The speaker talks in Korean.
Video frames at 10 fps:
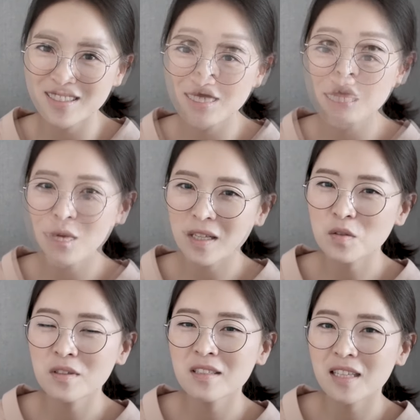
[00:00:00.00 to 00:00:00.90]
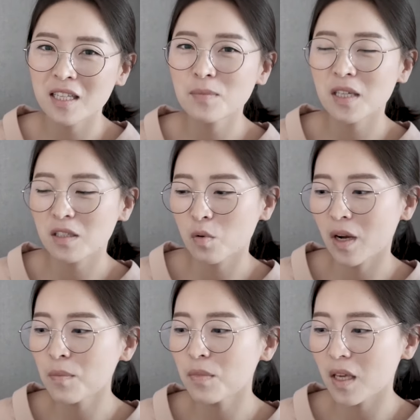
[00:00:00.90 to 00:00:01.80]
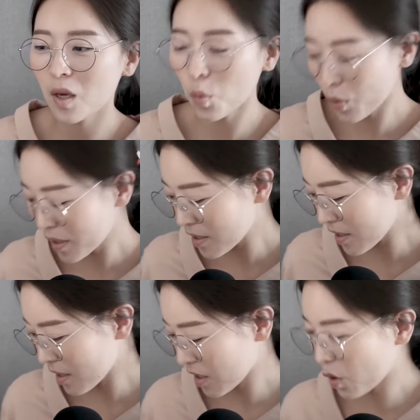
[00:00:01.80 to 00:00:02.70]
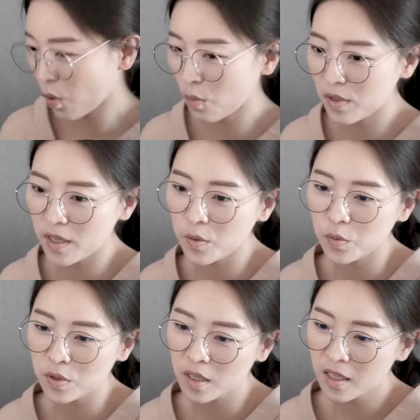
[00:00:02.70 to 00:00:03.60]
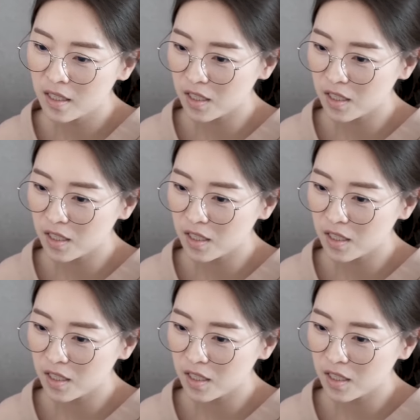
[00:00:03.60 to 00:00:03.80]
이런 과정을 내담자들과 함께 오랜 시간 경험을 해온